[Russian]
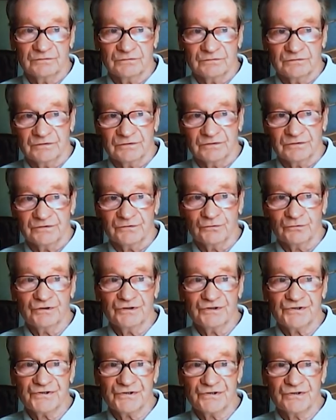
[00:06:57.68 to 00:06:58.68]

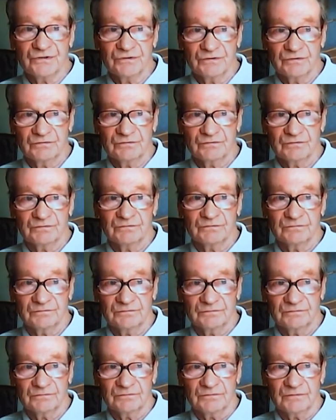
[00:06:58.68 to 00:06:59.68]
трудность
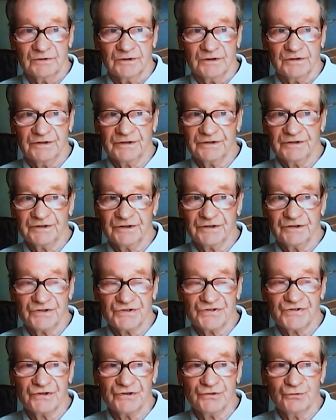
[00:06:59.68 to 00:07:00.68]
она так и
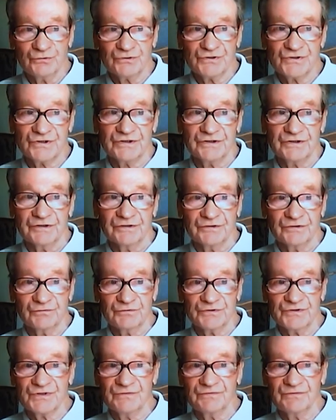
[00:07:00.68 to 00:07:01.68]
остается. Это вот
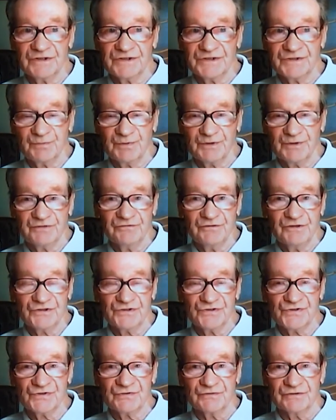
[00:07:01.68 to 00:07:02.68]
связь
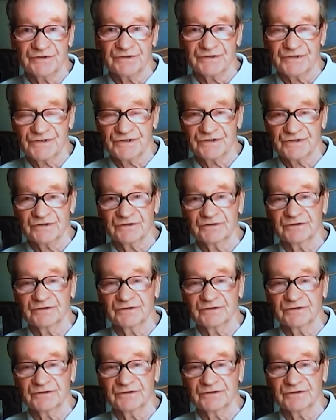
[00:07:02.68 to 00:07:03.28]
правительства с, э,